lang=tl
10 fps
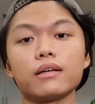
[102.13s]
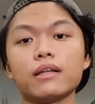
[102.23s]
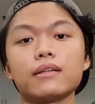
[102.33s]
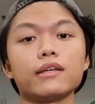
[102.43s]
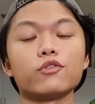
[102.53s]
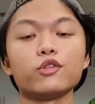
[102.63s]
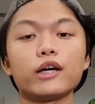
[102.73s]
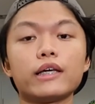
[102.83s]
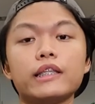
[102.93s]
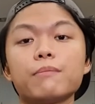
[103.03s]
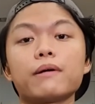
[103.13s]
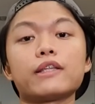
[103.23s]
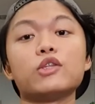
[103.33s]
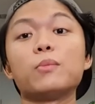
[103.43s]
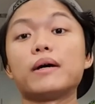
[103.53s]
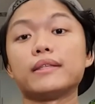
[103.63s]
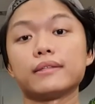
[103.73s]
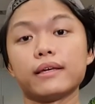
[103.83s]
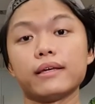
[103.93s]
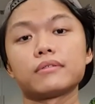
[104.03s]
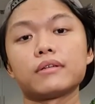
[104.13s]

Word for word: ilang linggo na, hindi pa rin dumadating.